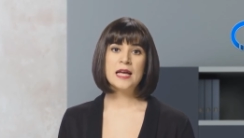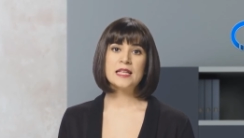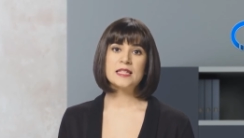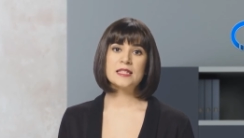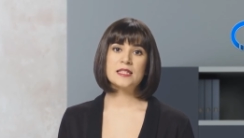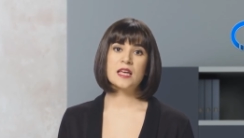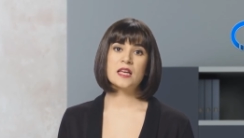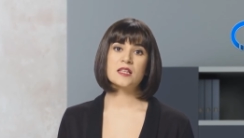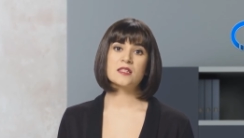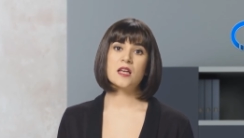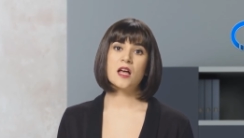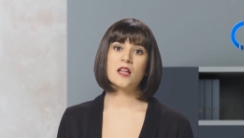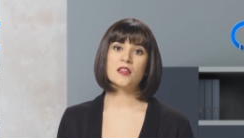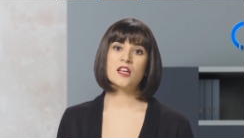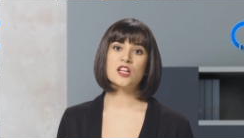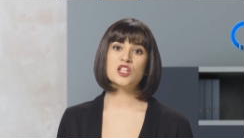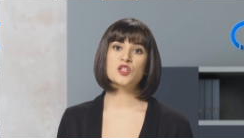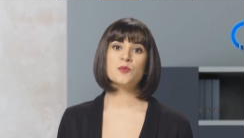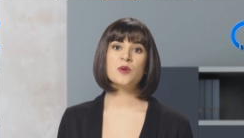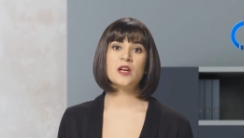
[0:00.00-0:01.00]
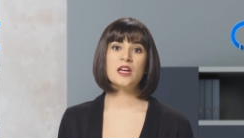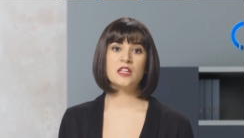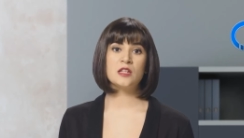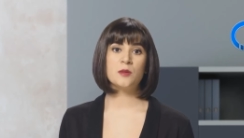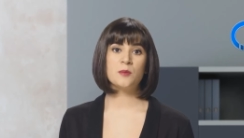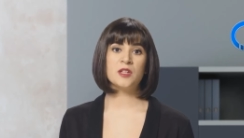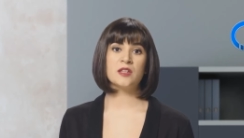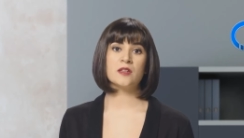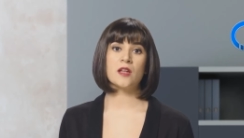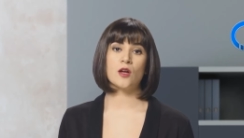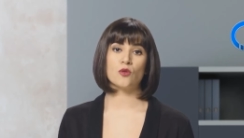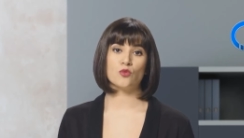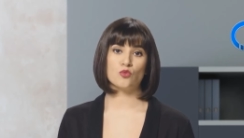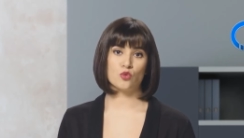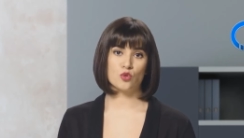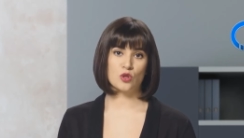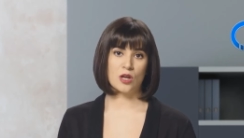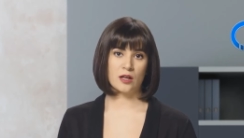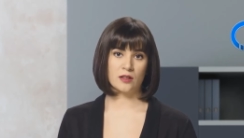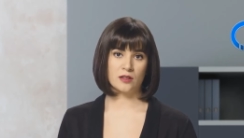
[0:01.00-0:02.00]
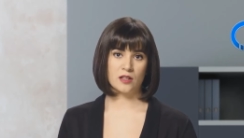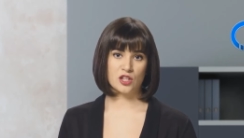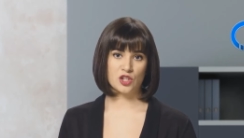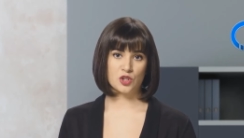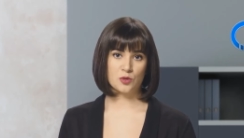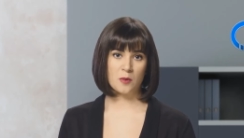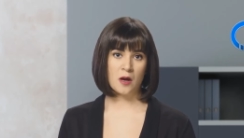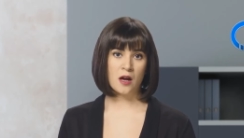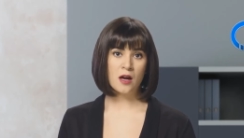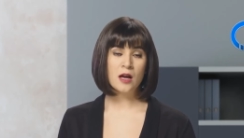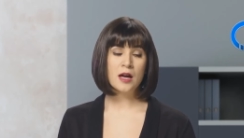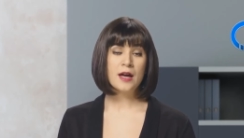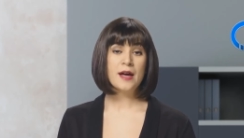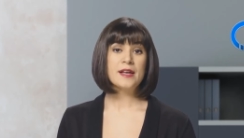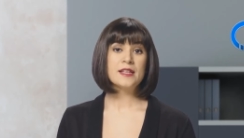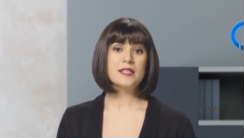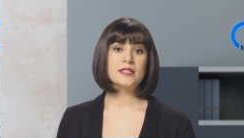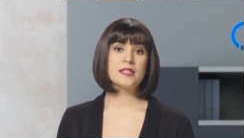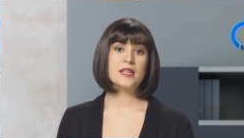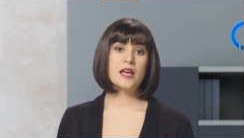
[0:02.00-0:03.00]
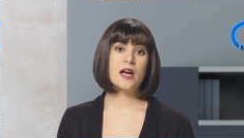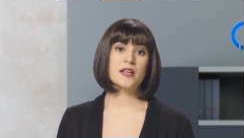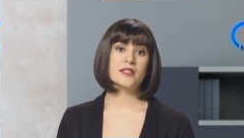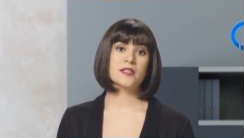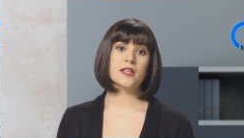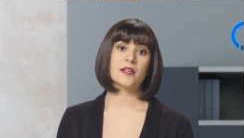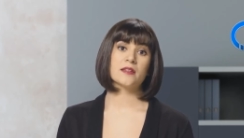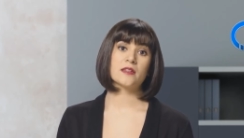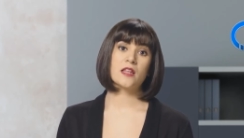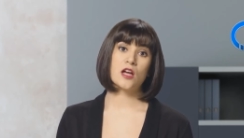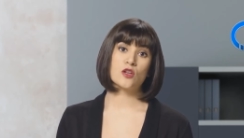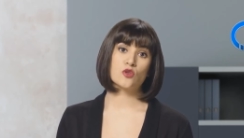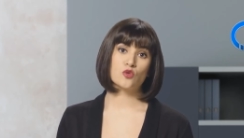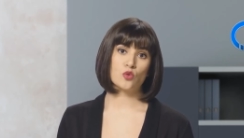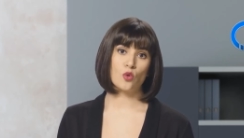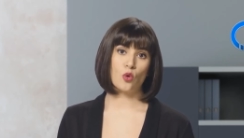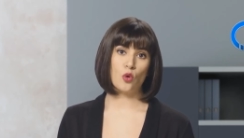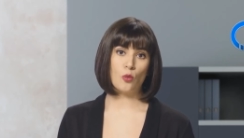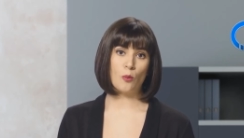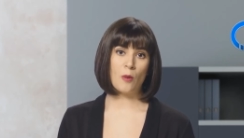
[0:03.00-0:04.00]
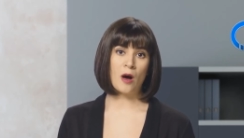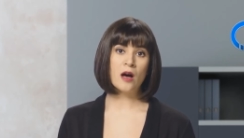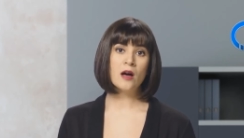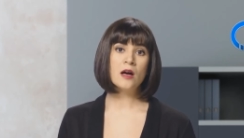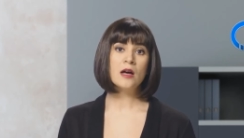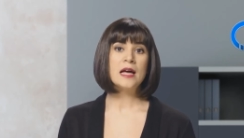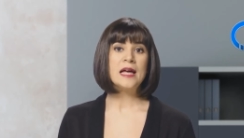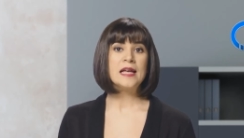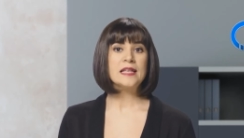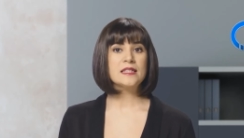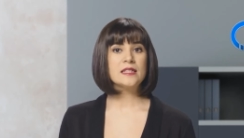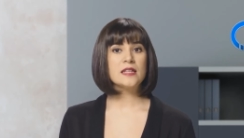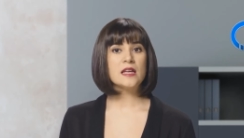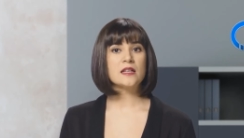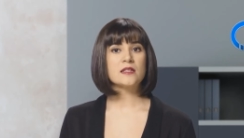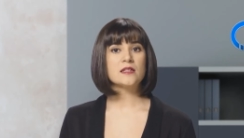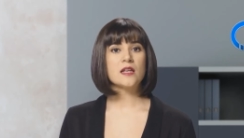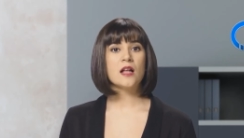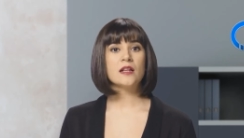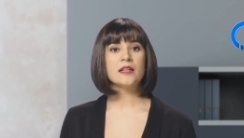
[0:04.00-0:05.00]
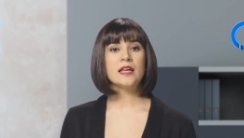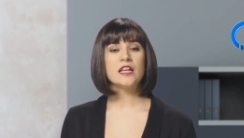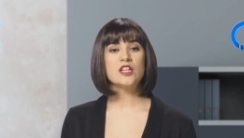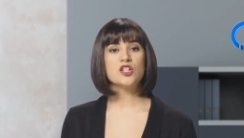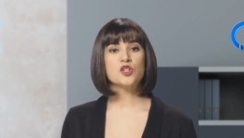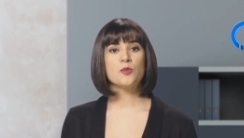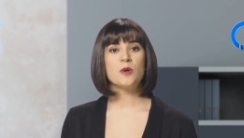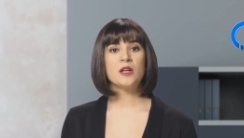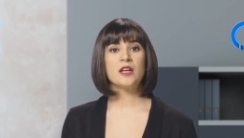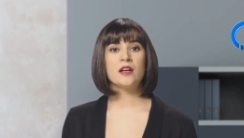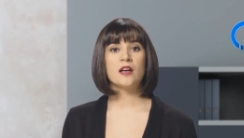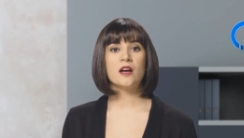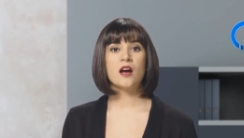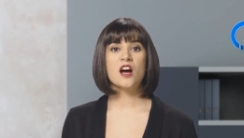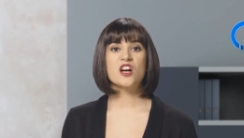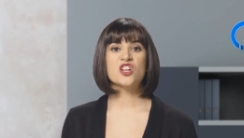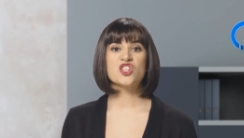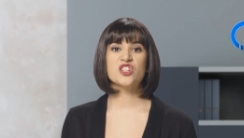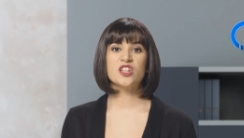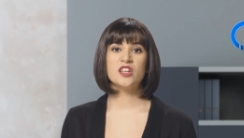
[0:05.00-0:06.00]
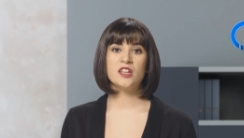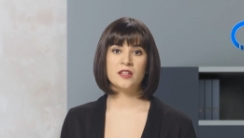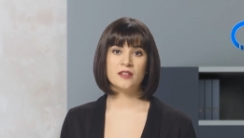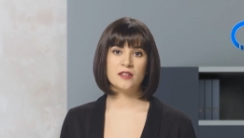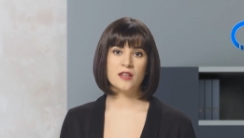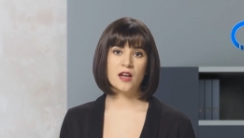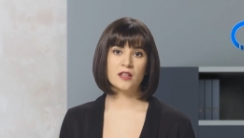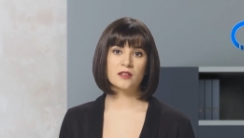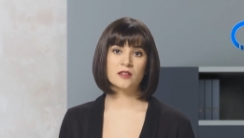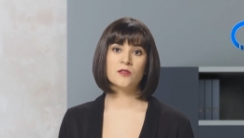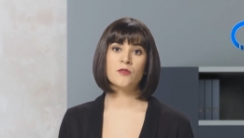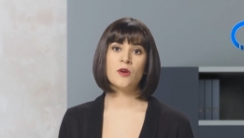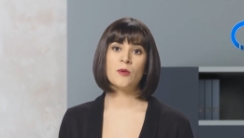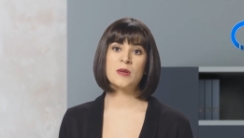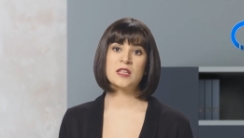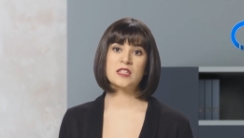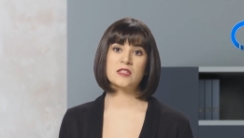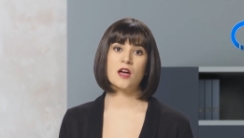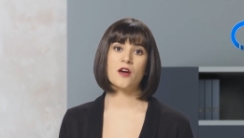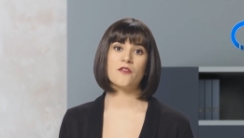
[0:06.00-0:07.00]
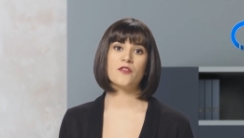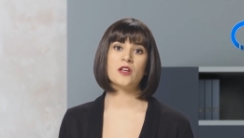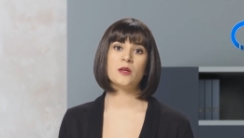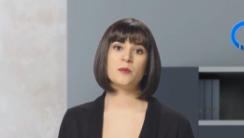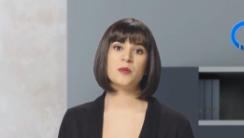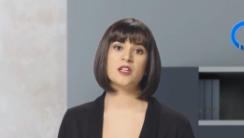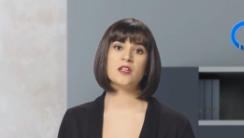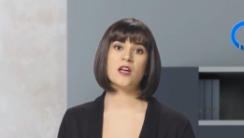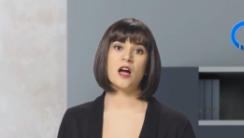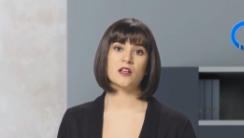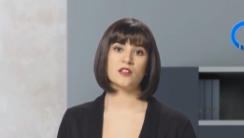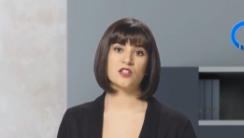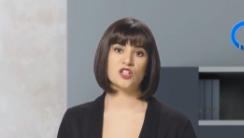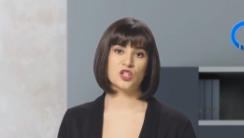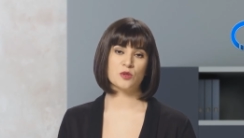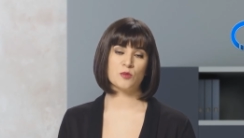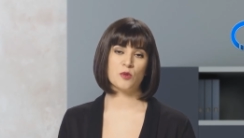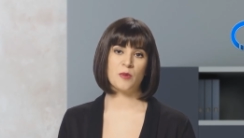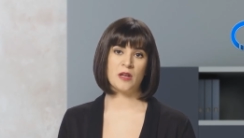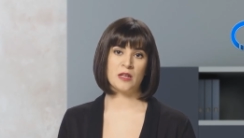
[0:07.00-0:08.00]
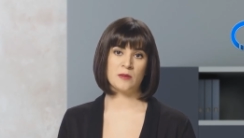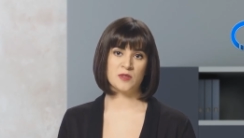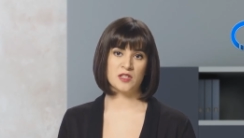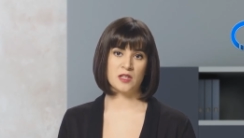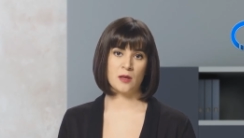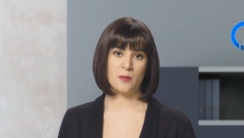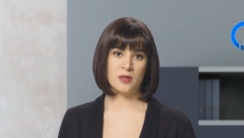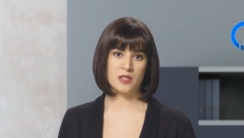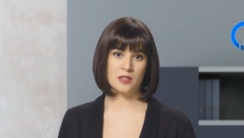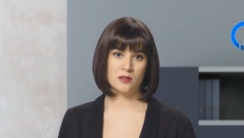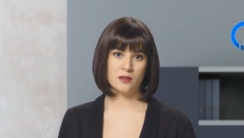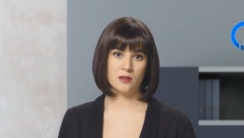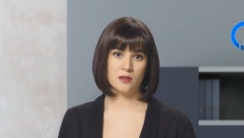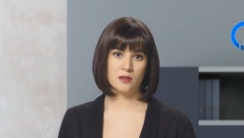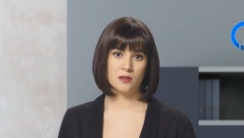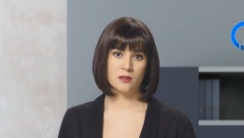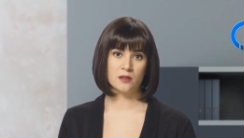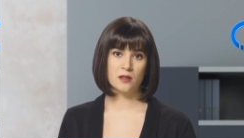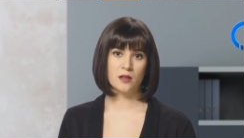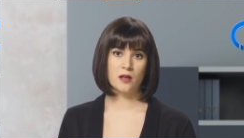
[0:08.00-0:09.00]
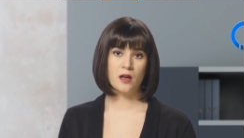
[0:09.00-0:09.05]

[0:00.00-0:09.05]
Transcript: siyasallaşma ediminden uzaklaşma, siyasetten soğuma, siyasal gelişmelere karşı ihtiyatlı ve mesafeli bir yaklaşımı benimsemesidir.